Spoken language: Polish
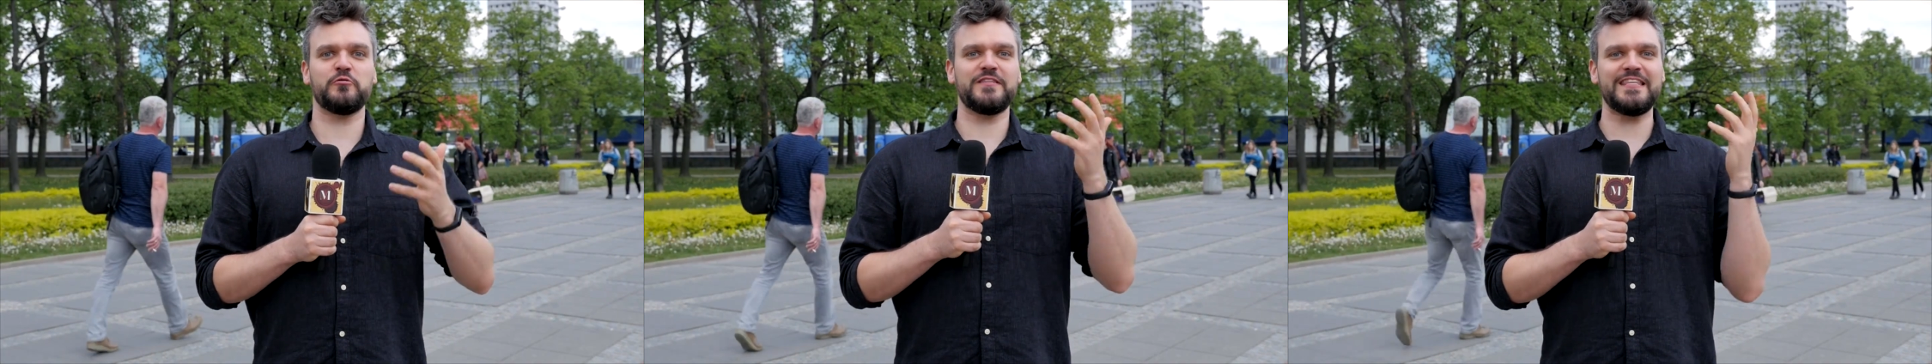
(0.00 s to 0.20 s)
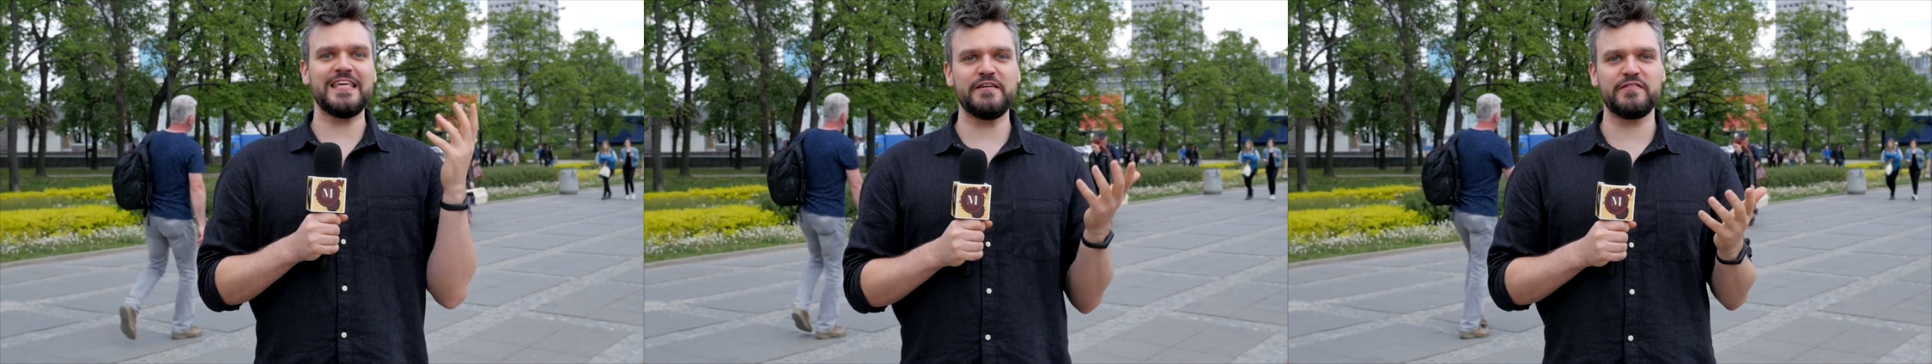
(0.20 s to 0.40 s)

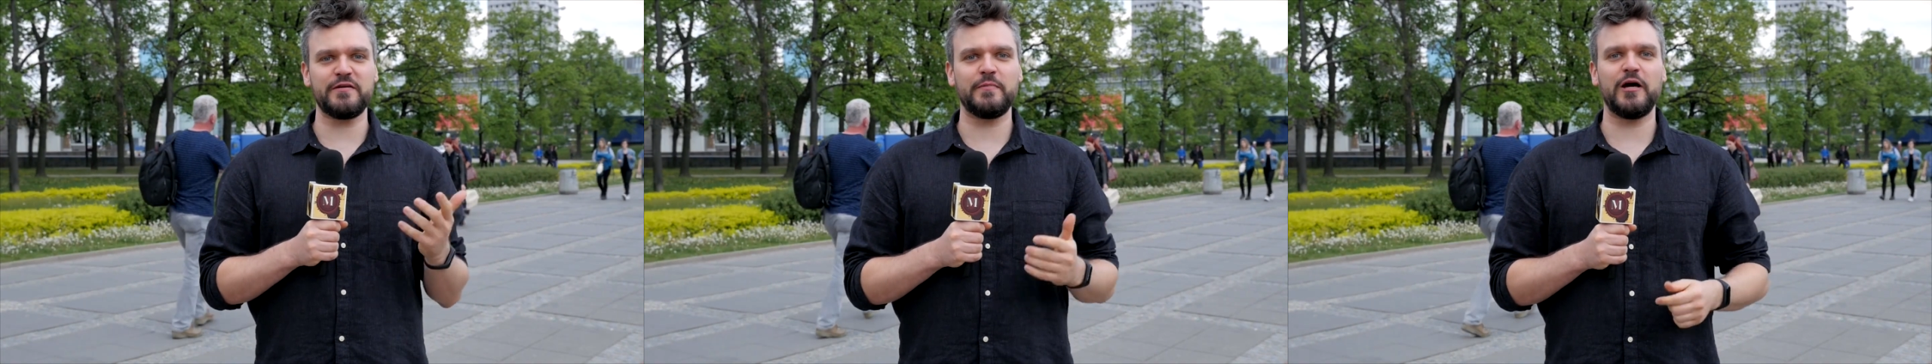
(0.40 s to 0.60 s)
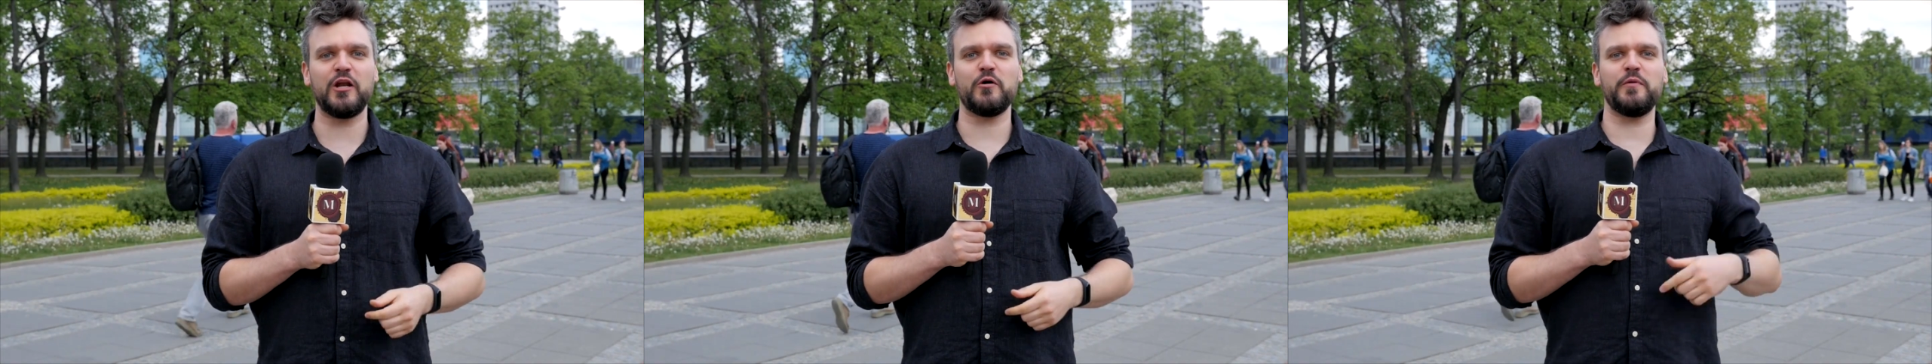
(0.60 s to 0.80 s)
Nie
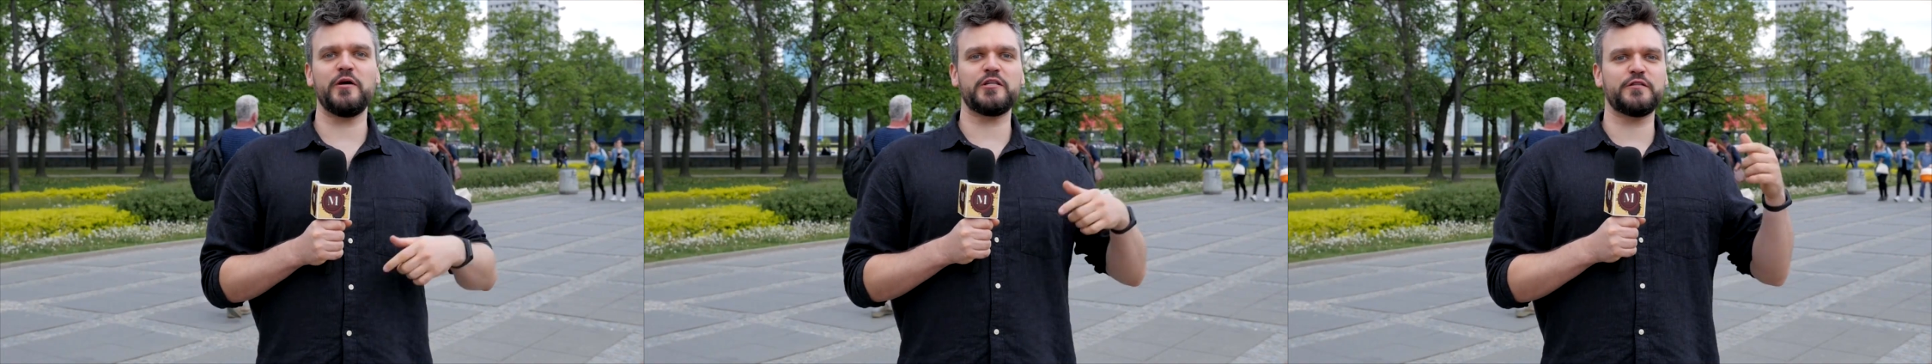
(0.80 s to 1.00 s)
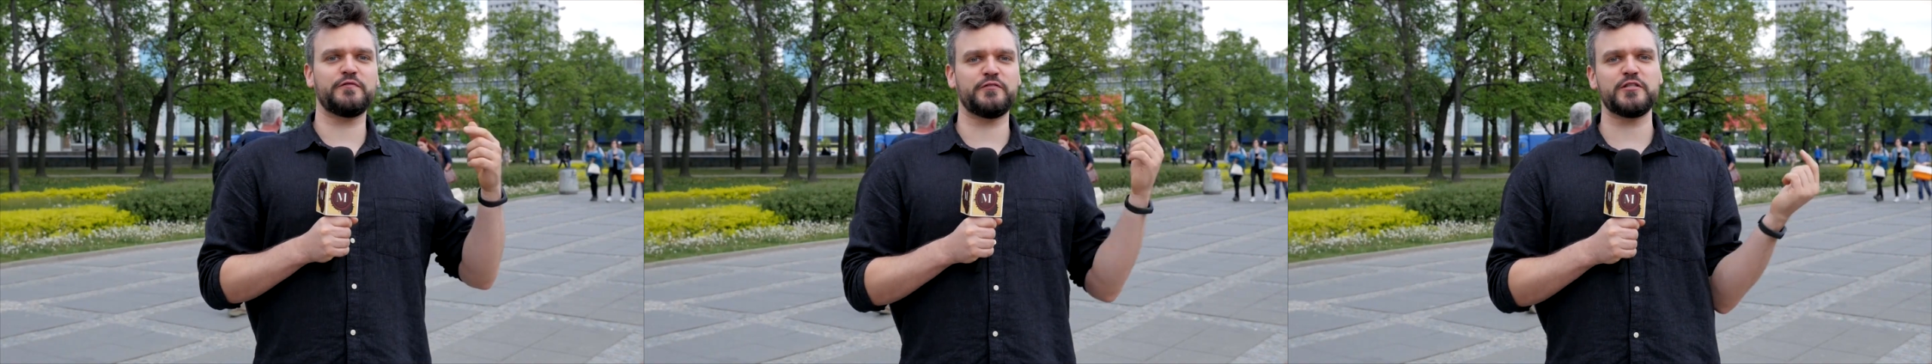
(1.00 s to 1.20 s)
wiem, ale
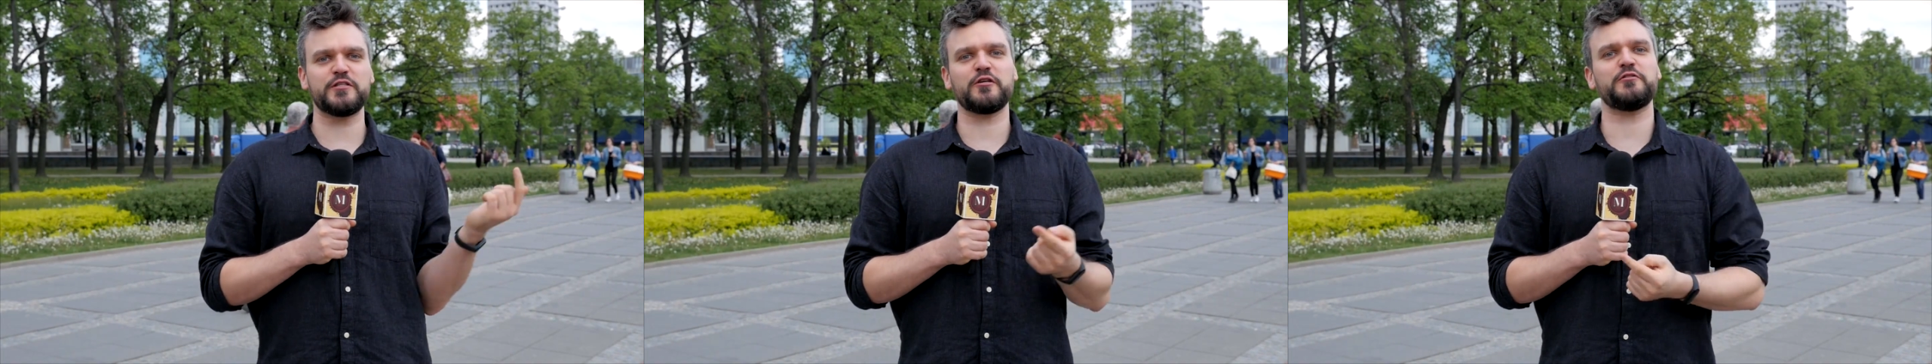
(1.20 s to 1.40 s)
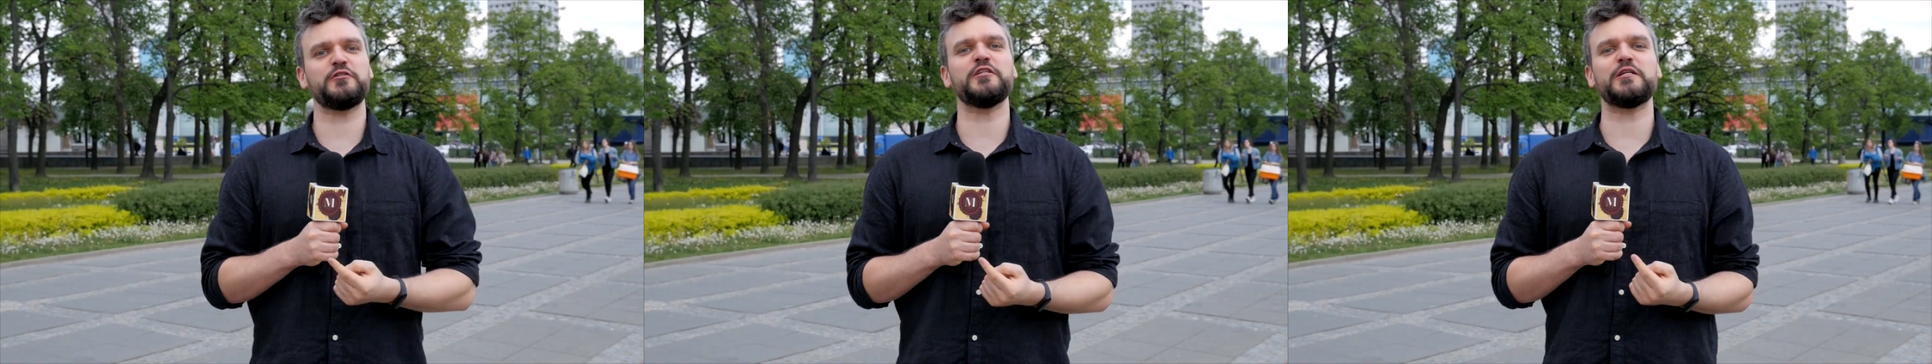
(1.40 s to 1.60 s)
obejrzyj
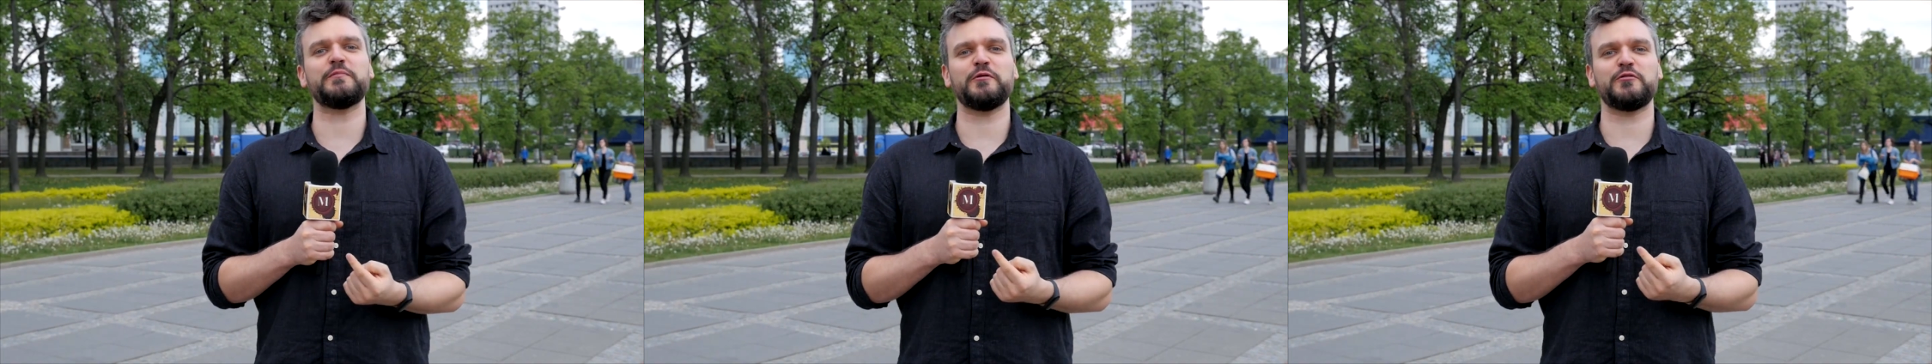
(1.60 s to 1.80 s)
wszystkie odcinki